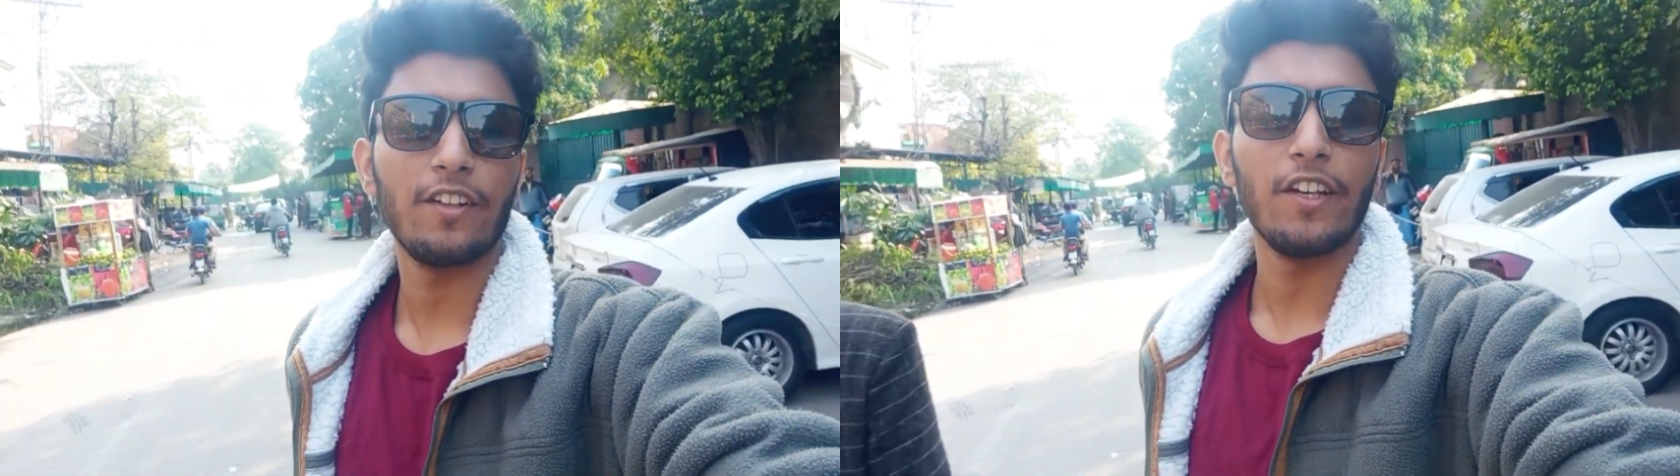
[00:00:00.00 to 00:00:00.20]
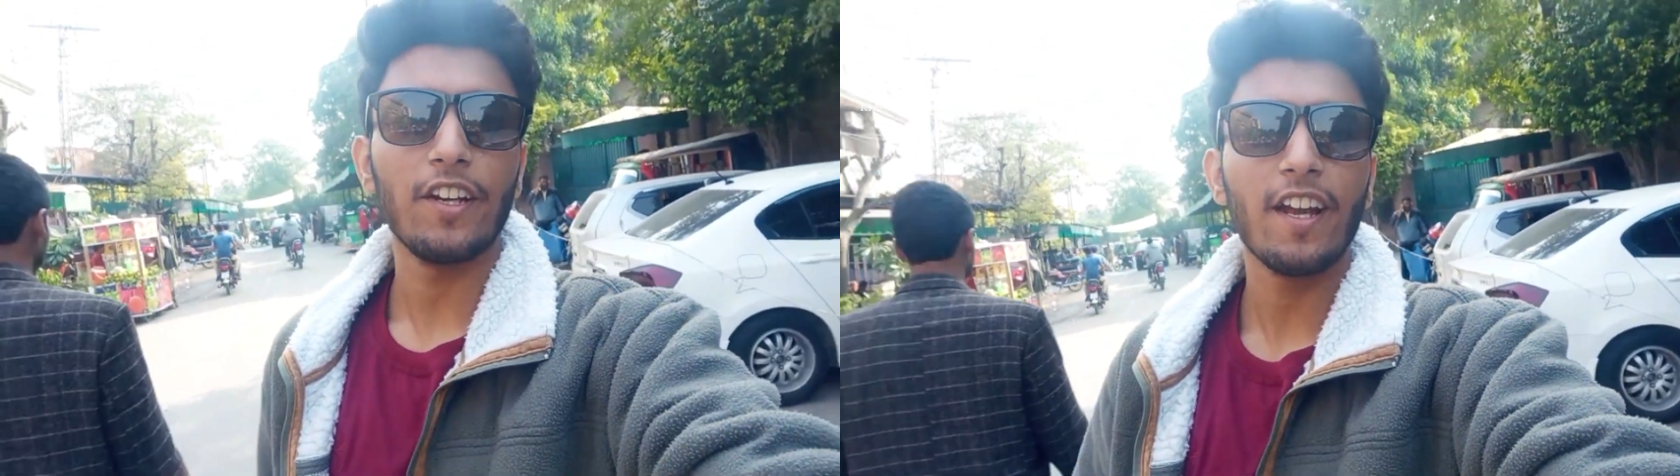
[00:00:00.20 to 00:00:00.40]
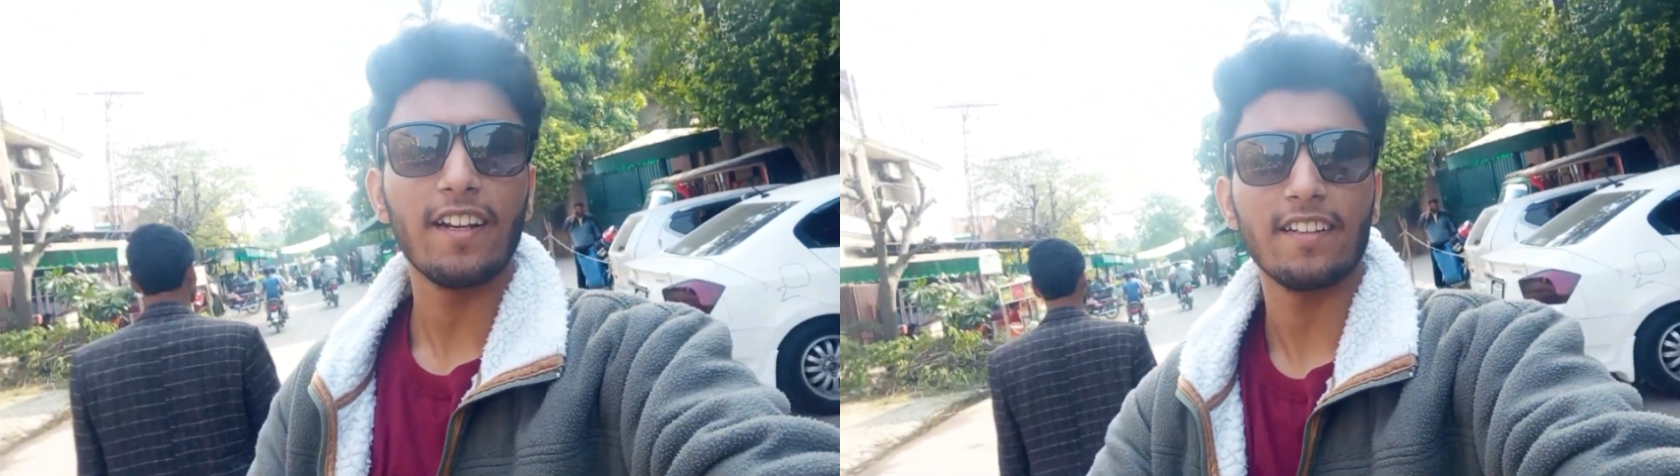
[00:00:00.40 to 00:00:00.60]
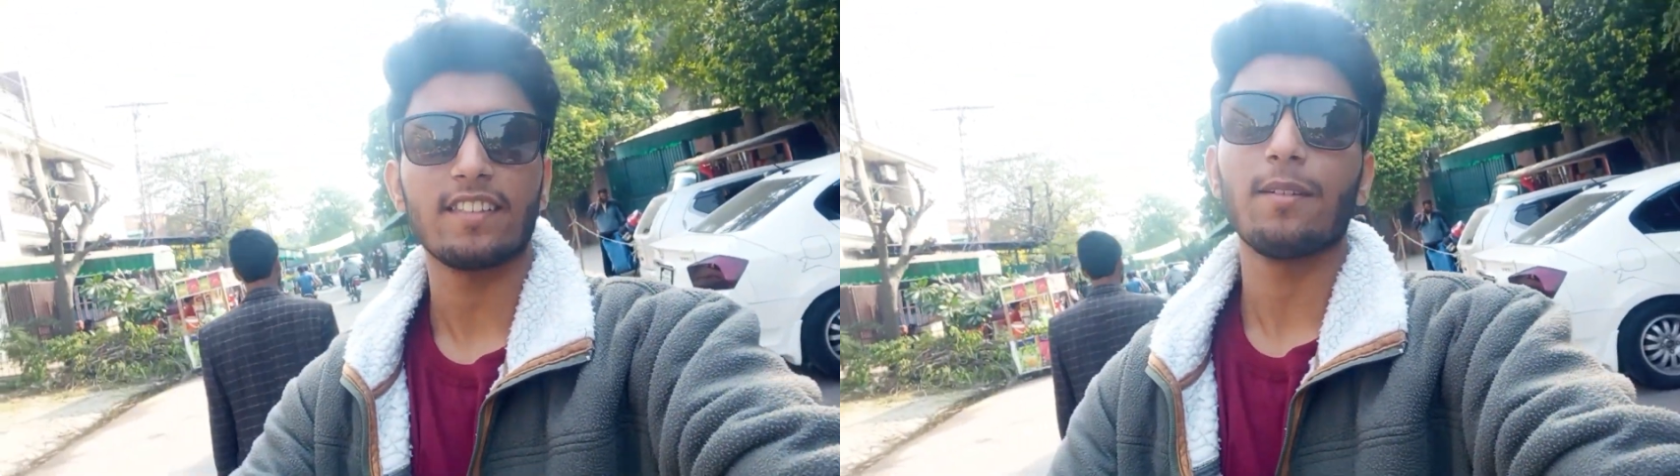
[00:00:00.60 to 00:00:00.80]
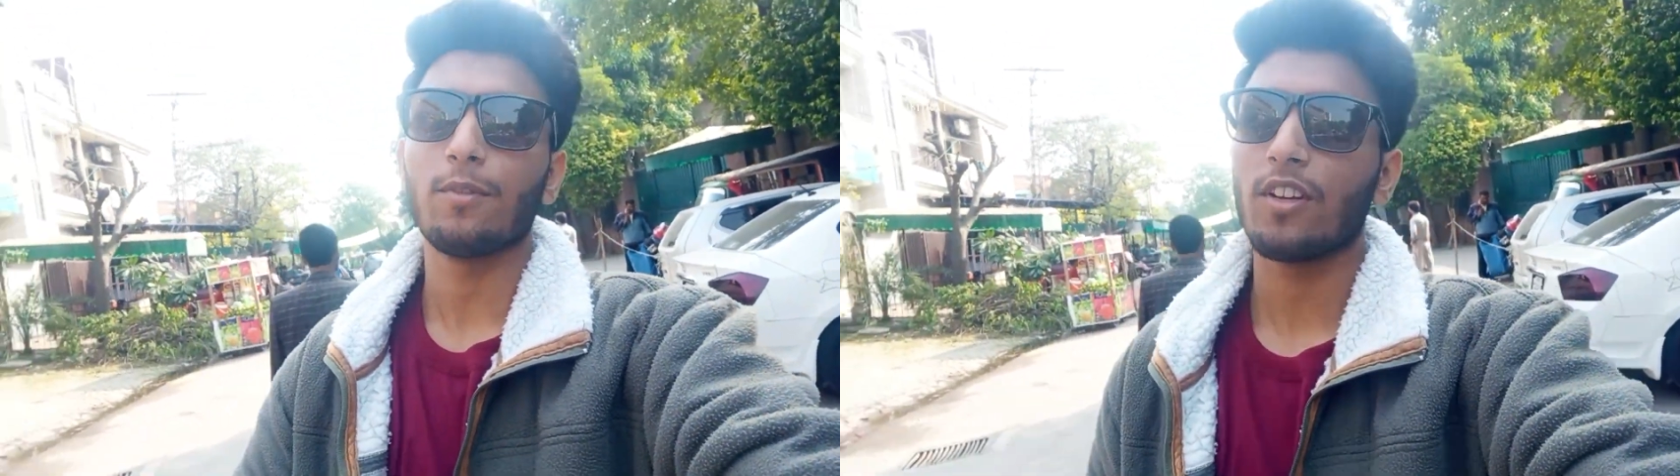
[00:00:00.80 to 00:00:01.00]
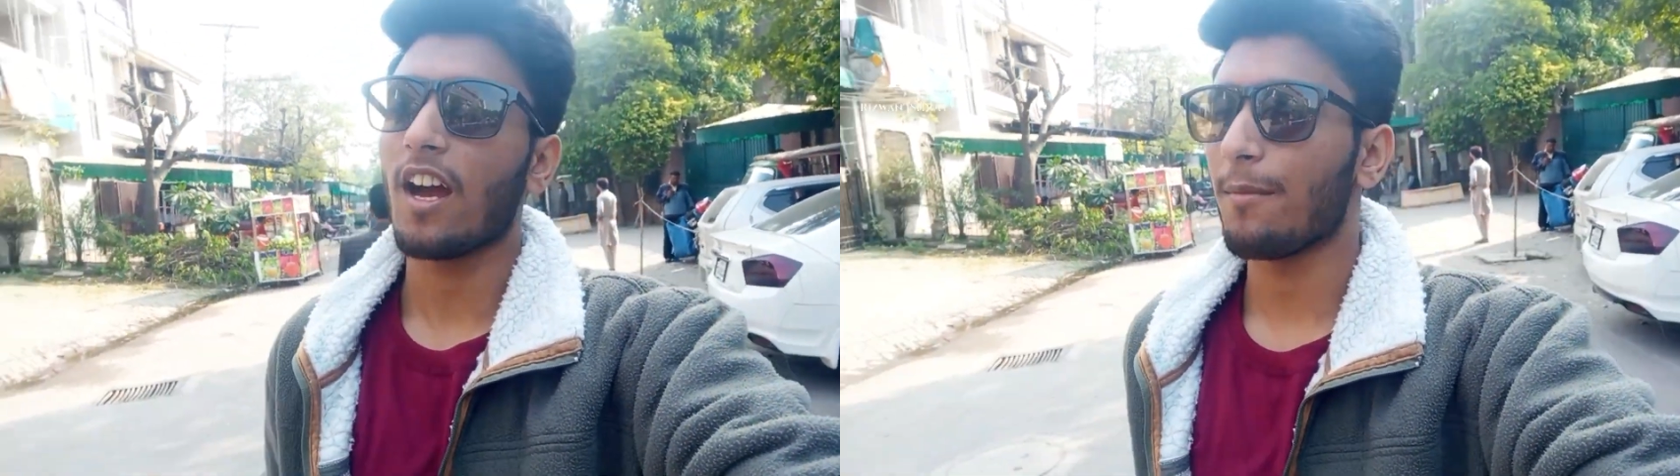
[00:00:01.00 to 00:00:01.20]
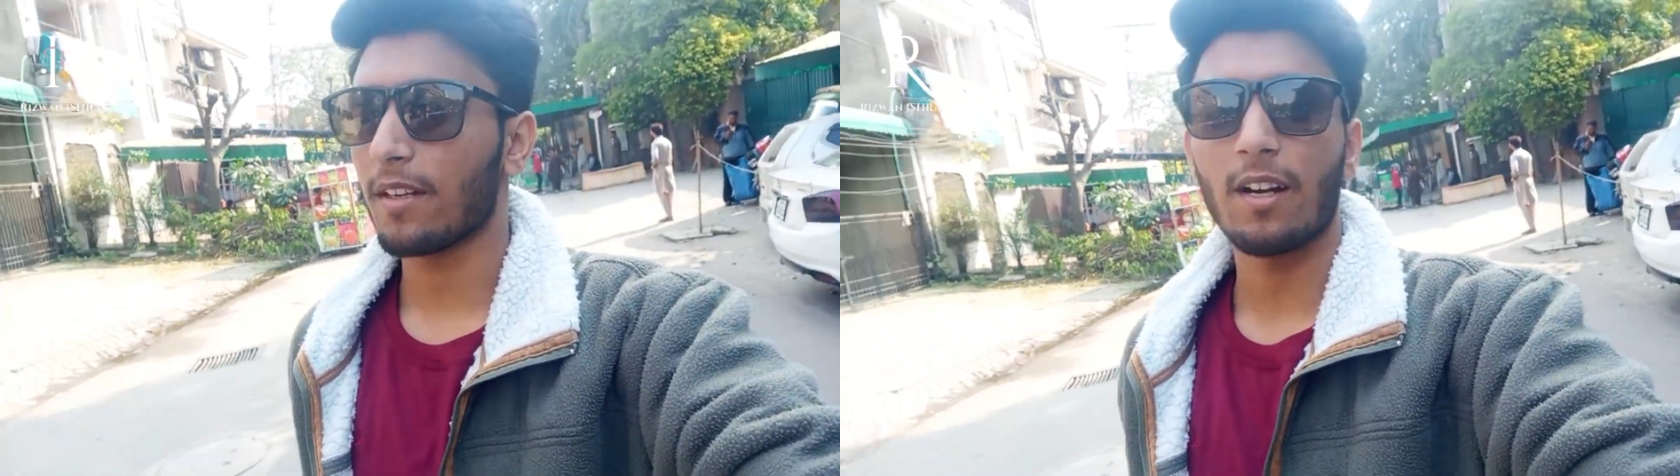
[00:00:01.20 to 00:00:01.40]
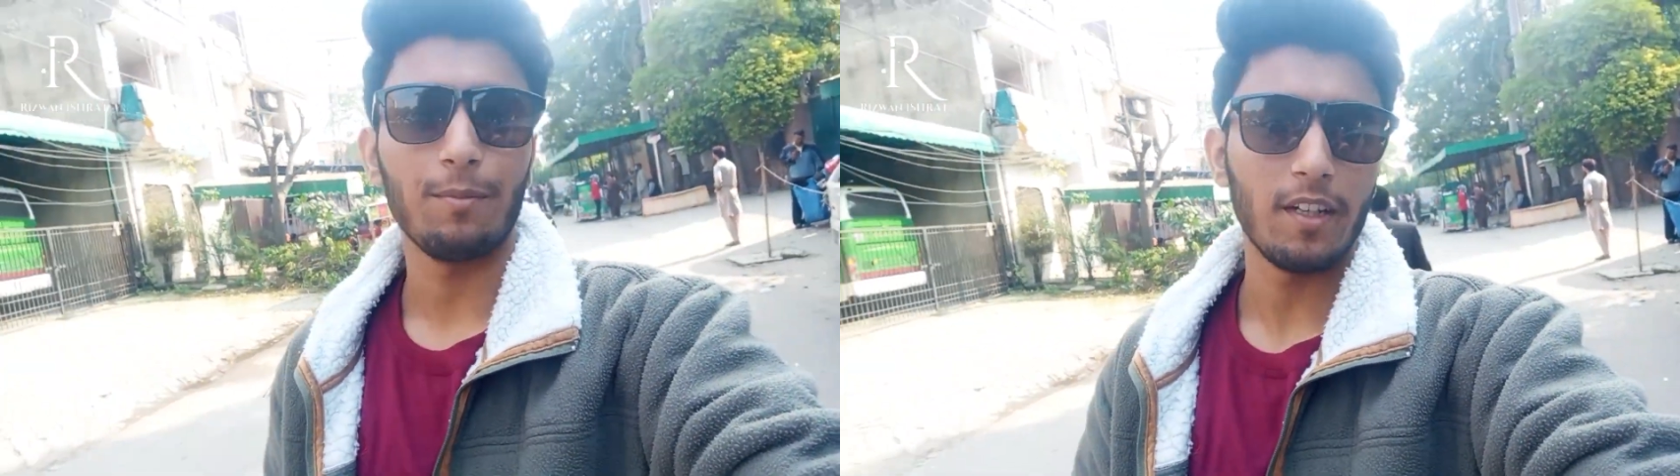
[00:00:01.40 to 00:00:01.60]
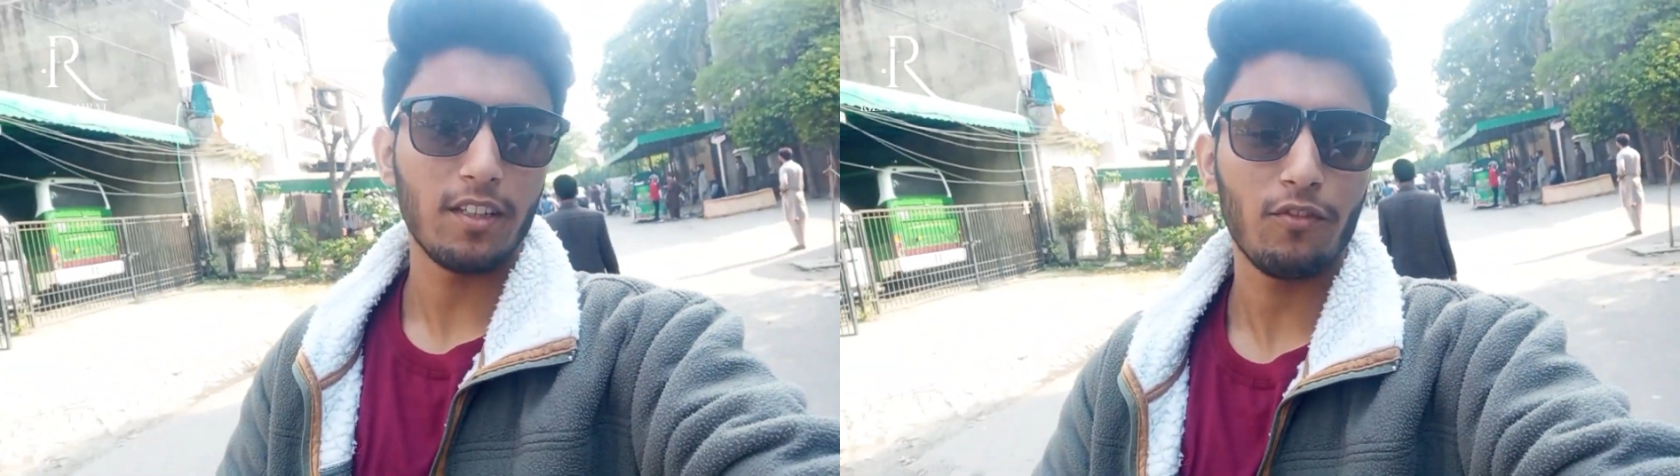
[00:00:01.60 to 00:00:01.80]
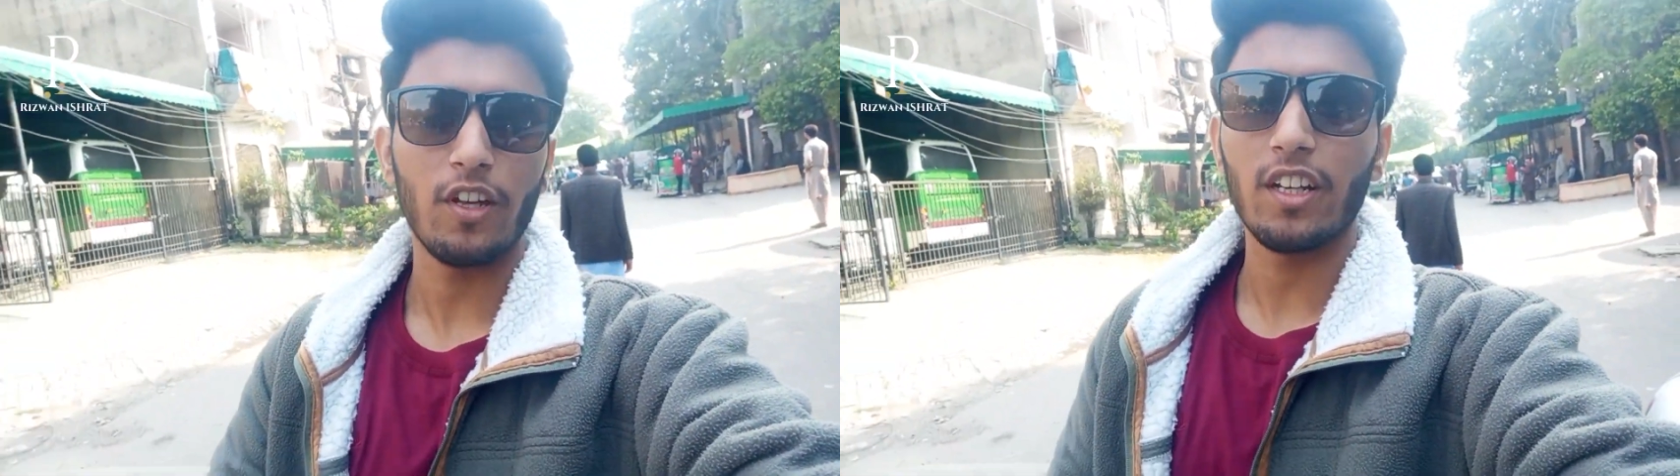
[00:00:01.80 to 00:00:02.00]
डेढ़ घंटे से हम लोग यहाँ पे खप रहे
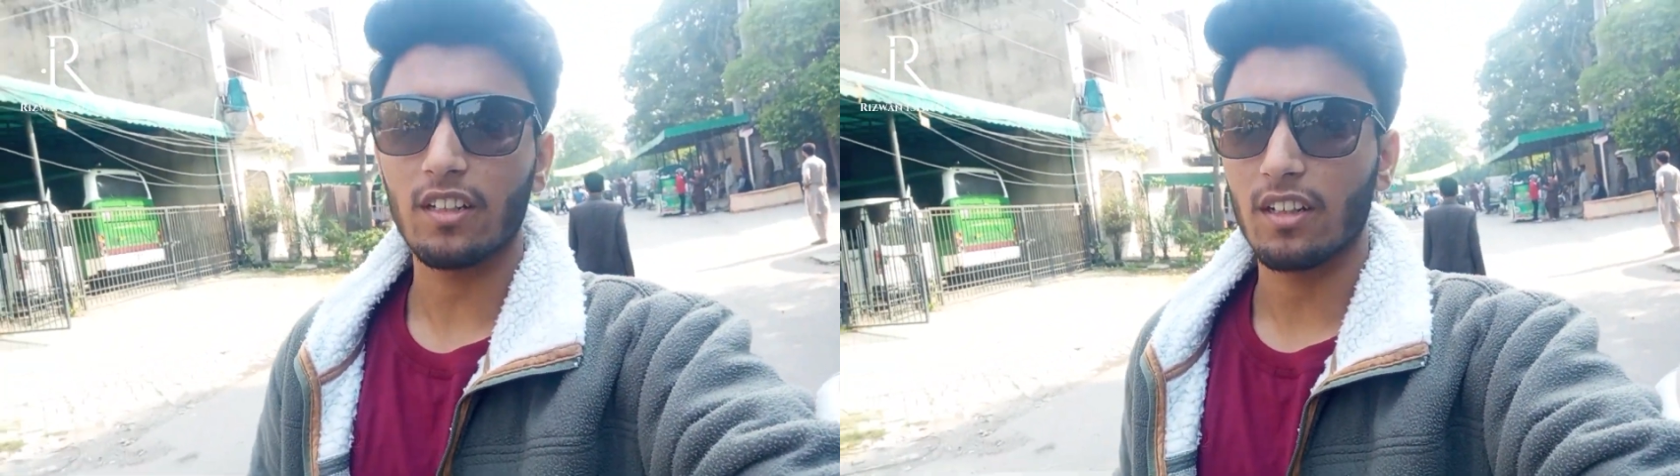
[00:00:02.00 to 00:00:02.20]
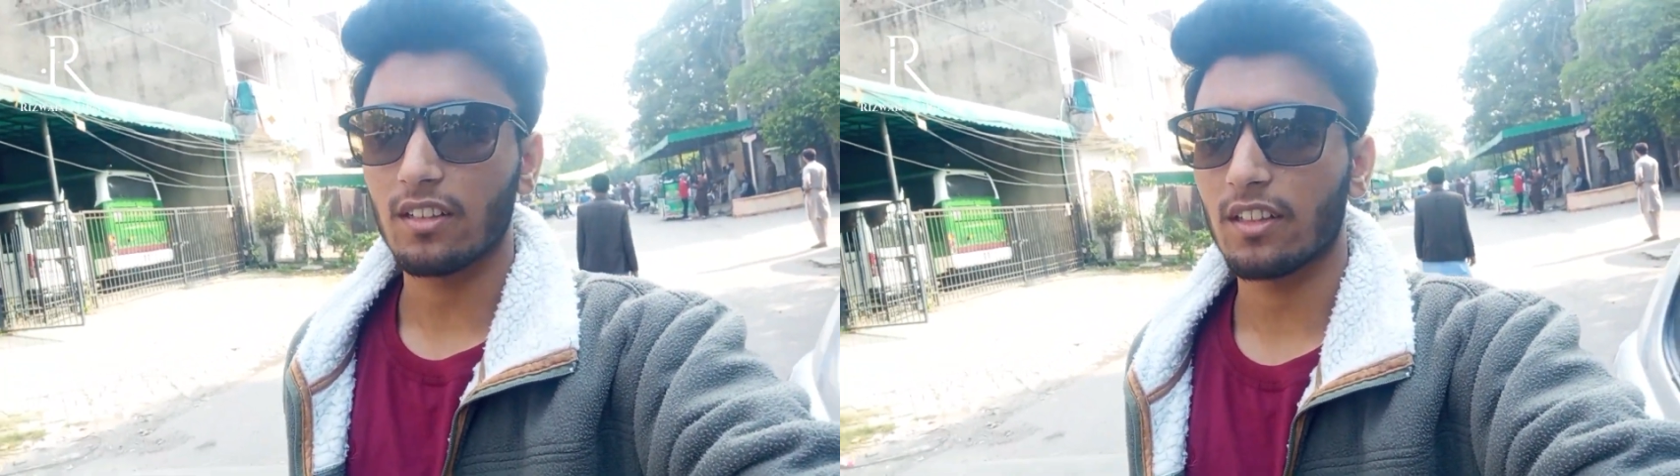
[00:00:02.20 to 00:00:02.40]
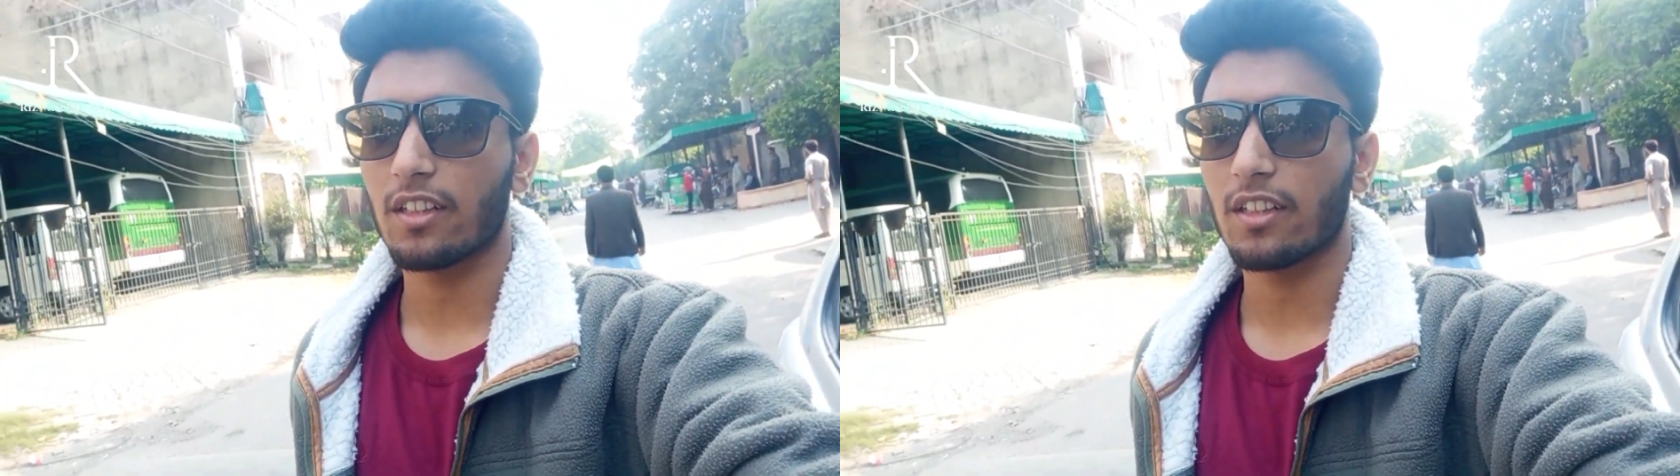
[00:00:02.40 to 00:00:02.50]
थे वेट कर रहे थे